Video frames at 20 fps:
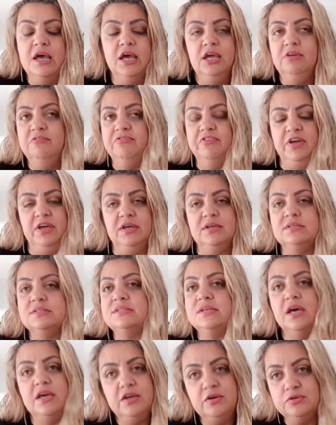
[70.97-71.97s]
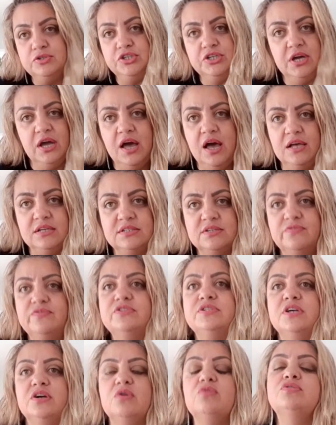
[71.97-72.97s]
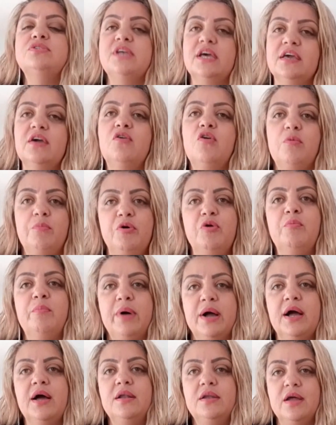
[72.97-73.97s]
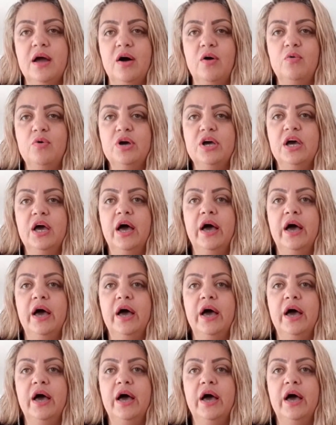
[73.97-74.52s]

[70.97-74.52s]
Enfim, saiu de casa, você consegue comer um bacalhau